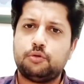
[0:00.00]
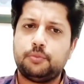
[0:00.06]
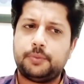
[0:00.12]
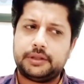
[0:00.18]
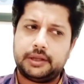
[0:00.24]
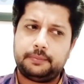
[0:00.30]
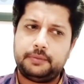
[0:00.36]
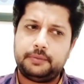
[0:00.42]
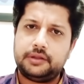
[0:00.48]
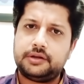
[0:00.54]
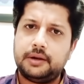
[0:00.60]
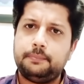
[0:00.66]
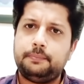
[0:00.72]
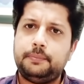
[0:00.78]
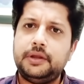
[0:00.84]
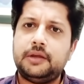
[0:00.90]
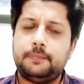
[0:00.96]
आपको पता है इस
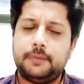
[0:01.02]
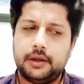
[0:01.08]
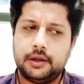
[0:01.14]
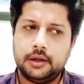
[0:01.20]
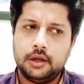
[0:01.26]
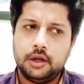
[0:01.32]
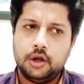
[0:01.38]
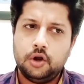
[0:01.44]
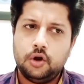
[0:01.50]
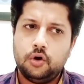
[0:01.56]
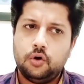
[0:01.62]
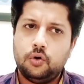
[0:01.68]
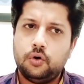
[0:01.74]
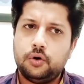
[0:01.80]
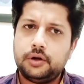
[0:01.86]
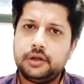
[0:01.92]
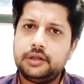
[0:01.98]
टाइम पीक पे
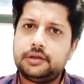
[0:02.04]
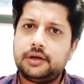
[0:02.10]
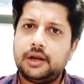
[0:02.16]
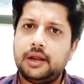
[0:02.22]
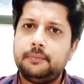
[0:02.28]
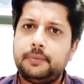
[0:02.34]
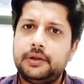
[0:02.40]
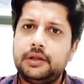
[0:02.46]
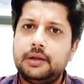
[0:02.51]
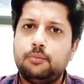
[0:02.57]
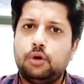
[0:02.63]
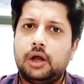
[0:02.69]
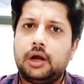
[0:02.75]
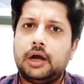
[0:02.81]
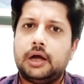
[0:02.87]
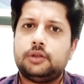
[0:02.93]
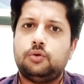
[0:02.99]
और इस टाइम पे ये
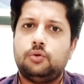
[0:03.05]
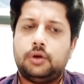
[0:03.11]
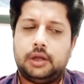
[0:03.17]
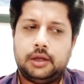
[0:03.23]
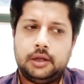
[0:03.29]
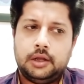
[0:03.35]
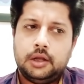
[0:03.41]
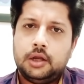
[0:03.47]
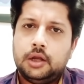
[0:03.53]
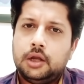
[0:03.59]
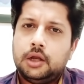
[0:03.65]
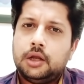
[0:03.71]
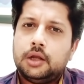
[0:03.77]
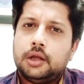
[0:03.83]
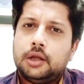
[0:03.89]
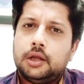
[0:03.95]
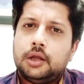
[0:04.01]
मुलाकात होना
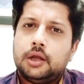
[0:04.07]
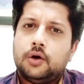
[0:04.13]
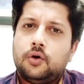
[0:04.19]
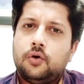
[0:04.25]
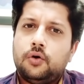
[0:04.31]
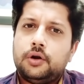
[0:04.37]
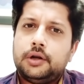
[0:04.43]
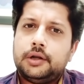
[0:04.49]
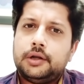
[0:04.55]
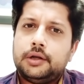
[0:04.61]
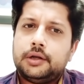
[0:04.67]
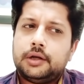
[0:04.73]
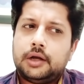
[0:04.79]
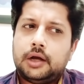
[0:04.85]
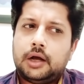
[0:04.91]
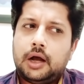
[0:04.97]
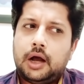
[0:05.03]
और
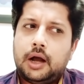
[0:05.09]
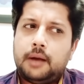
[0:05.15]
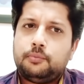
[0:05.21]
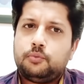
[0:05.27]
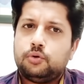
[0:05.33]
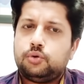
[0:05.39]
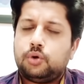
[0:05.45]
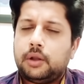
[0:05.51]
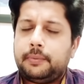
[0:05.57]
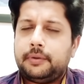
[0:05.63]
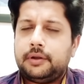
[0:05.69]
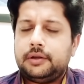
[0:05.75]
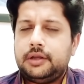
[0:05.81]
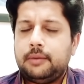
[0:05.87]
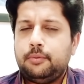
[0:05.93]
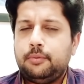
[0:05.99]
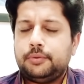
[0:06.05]
आपको थोड़ा फिर
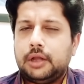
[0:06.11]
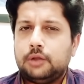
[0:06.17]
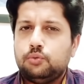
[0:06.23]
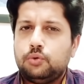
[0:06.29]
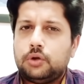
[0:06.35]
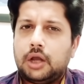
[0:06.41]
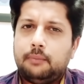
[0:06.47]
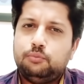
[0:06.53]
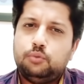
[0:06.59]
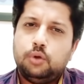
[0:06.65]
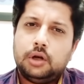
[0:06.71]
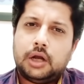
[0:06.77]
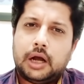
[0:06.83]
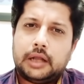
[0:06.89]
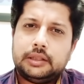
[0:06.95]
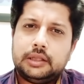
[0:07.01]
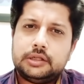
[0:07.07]
ये भी बता दूं कि अब्दुल
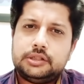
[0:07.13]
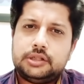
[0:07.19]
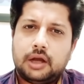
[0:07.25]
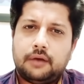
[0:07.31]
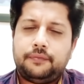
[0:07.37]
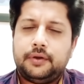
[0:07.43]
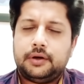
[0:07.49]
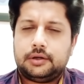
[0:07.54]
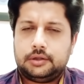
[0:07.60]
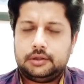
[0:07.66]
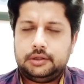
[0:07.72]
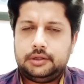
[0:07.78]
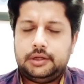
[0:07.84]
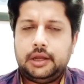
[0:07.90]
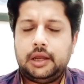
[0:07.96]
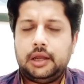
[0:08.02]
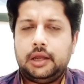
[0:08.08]
कादर जाफर
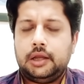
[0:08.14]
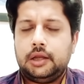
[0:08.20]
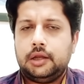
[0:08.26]
ये